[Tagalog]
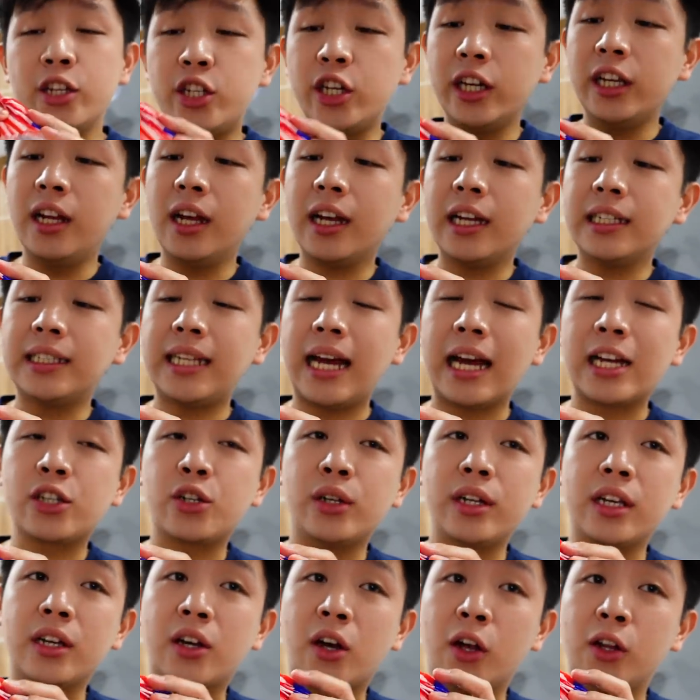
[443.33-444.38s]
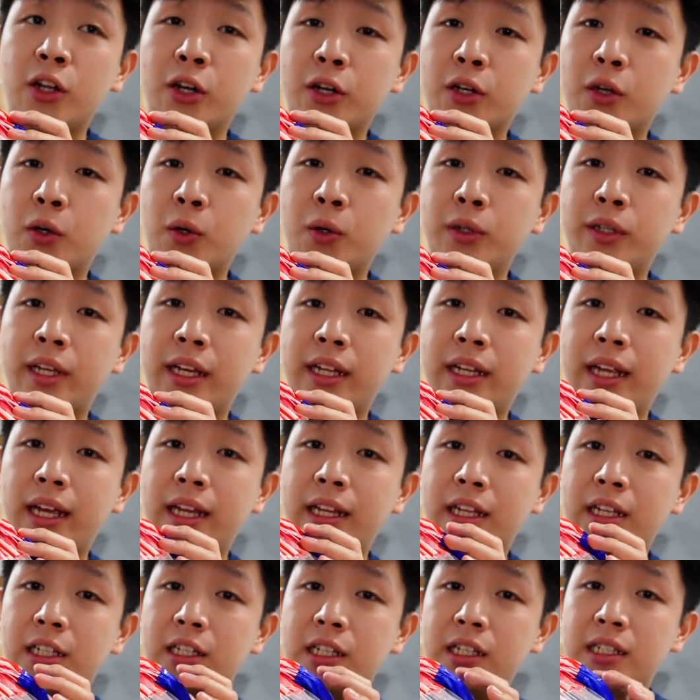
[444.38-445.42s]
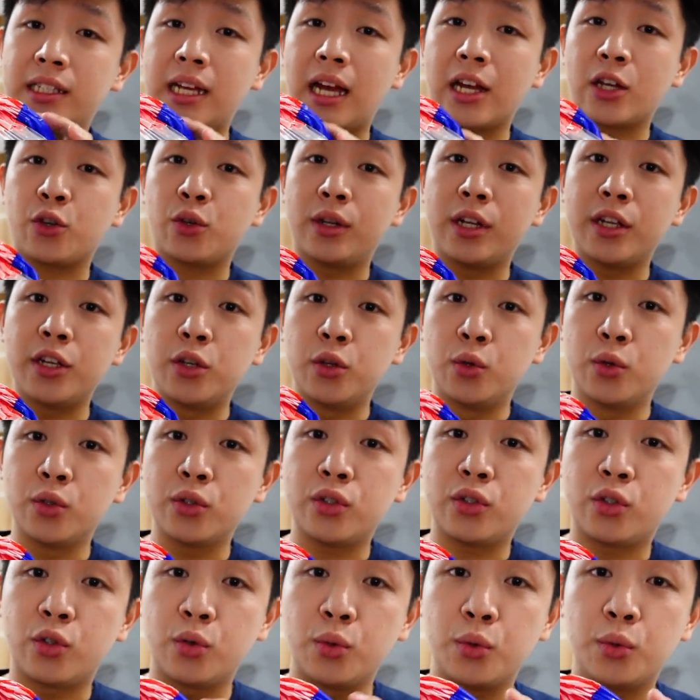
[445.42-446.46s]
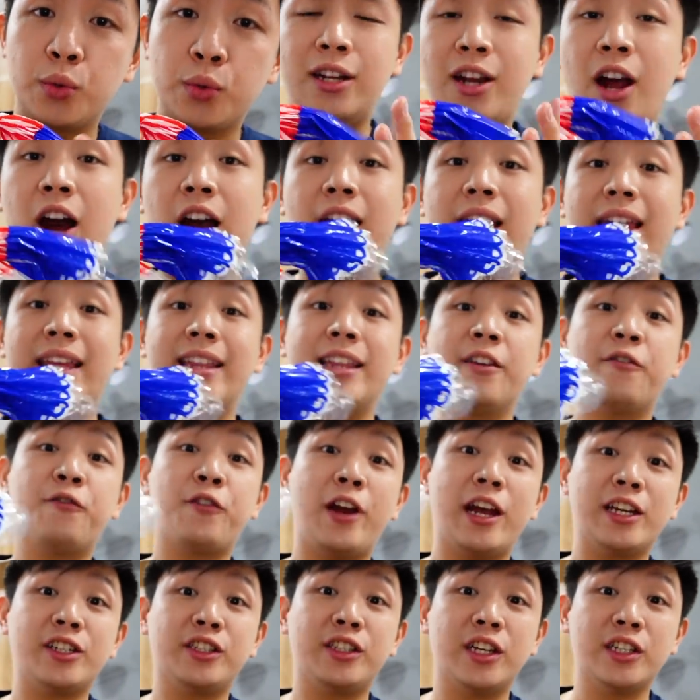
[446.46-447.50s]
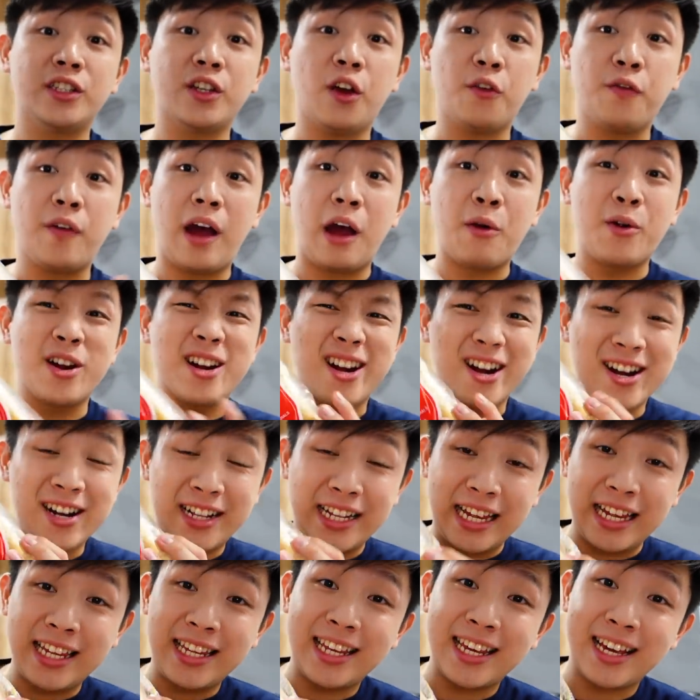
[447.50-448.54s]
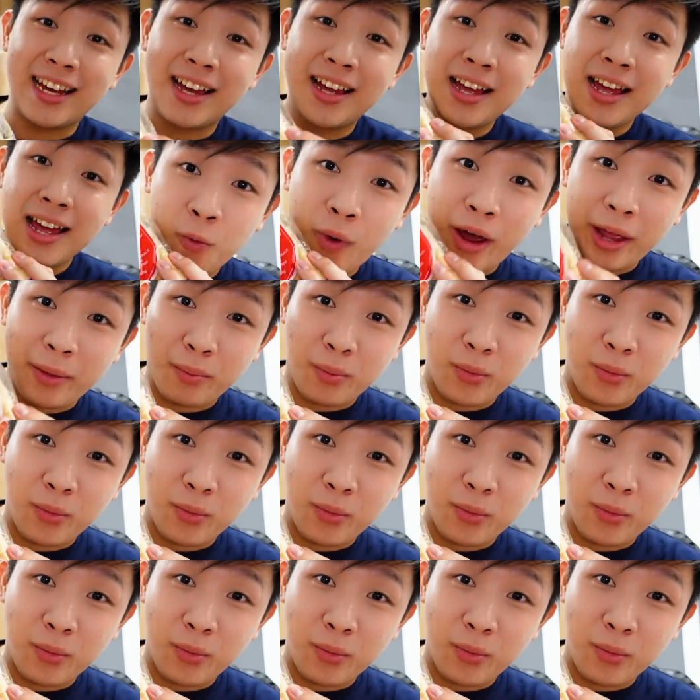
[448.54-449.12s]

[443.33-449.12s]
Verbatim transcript: G-Lock is actually color-coded and it is actually used to lock in the freshness of our gardenia white